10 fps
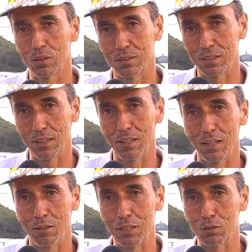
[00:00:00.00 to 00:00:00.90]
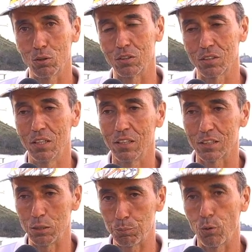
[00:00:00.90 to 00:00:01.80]
del evento es
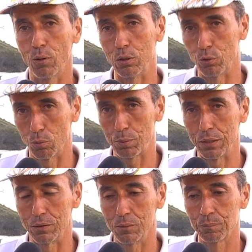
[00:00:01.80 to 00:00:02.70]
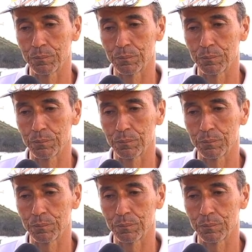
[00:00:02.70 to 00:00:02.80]
tipo europeo.